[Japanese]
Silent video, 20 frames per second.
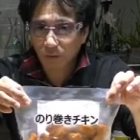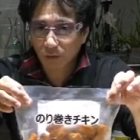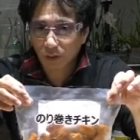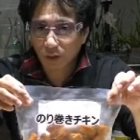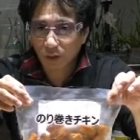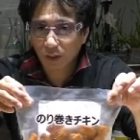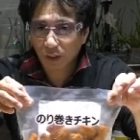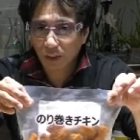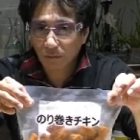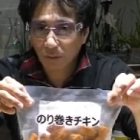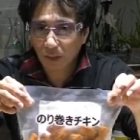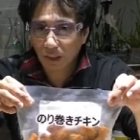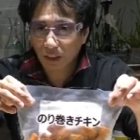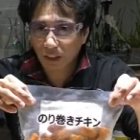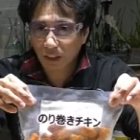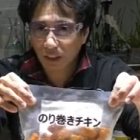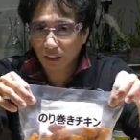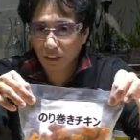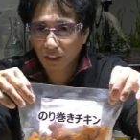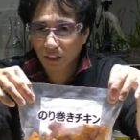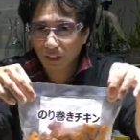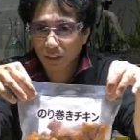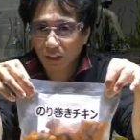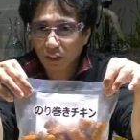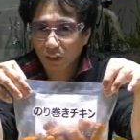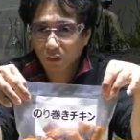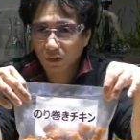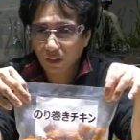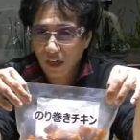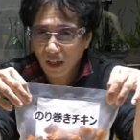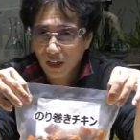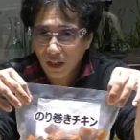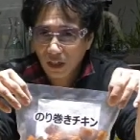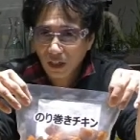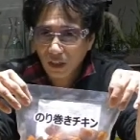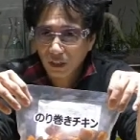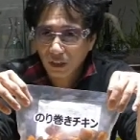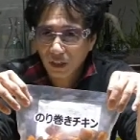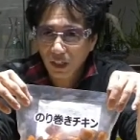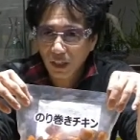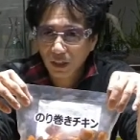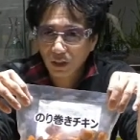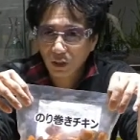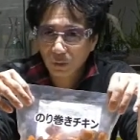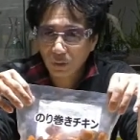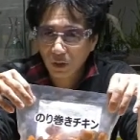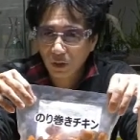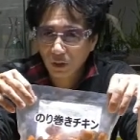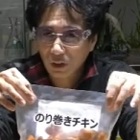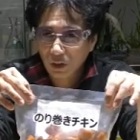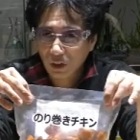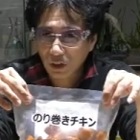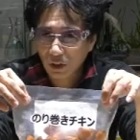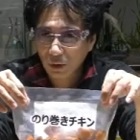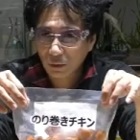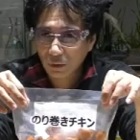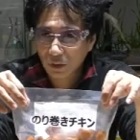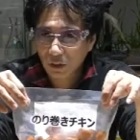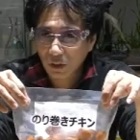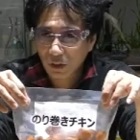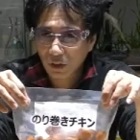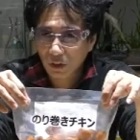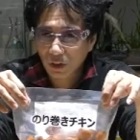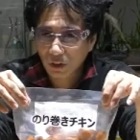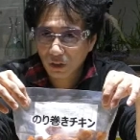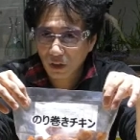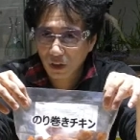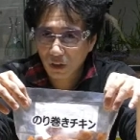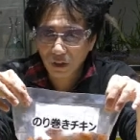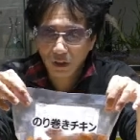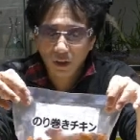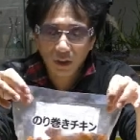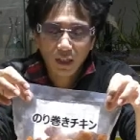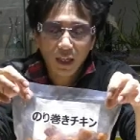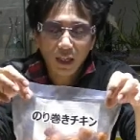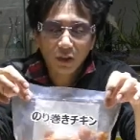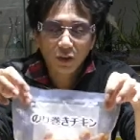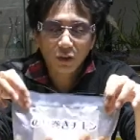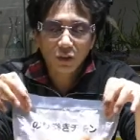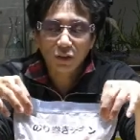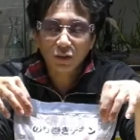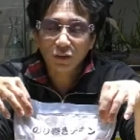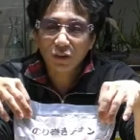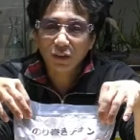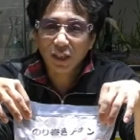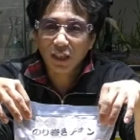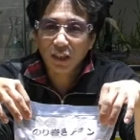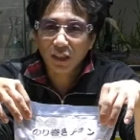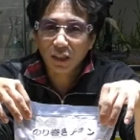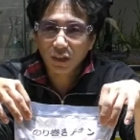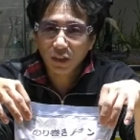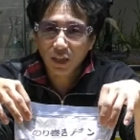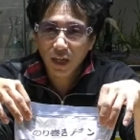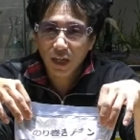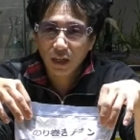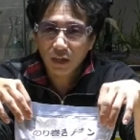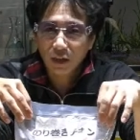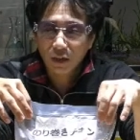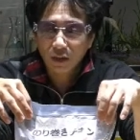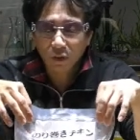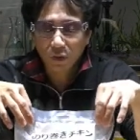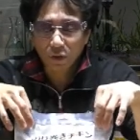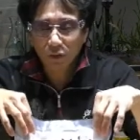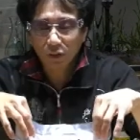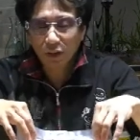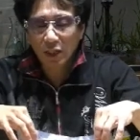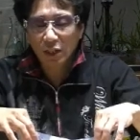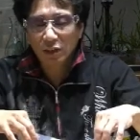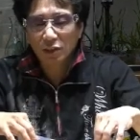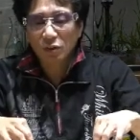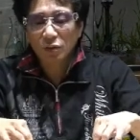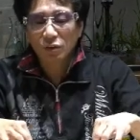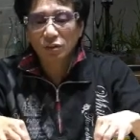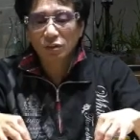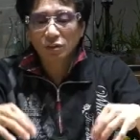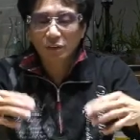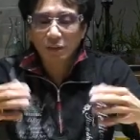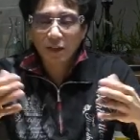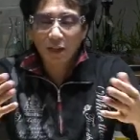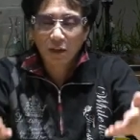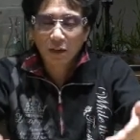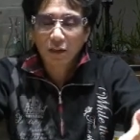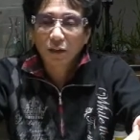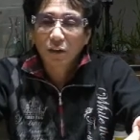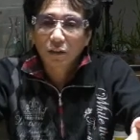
海苔巻きチキンっていうね、冷凍物、業務用の、あの、食材ですね。今回この種ね、